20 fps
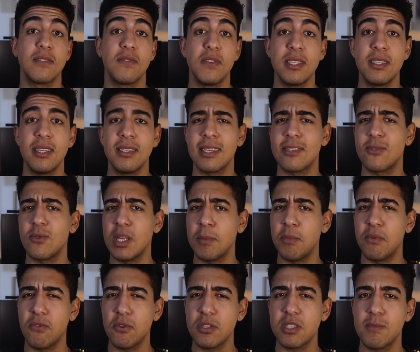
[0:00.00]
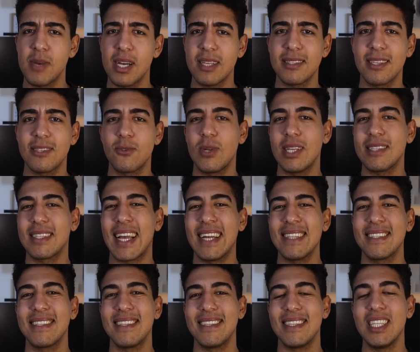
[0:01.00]
ist wichtig, dass du dir bewusst machst, dass du das
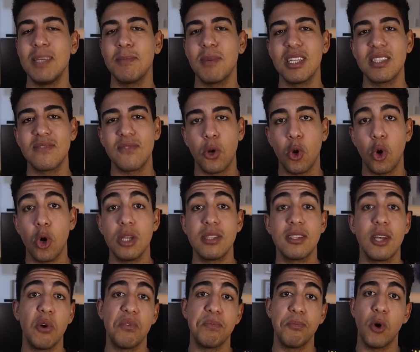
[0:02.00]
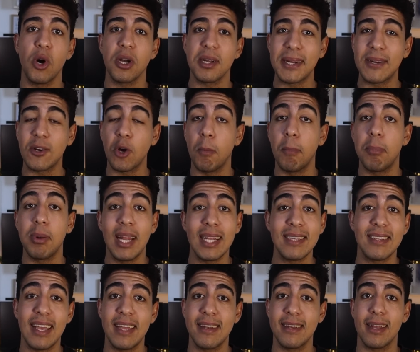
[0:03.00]
Ganze niemals von heute auf morgen
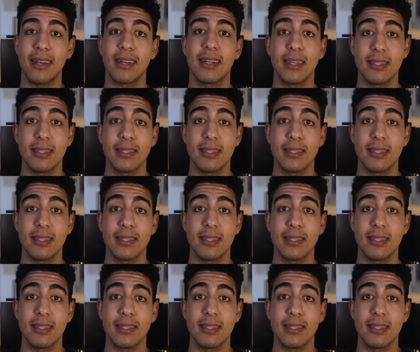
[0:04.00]
komplett ändern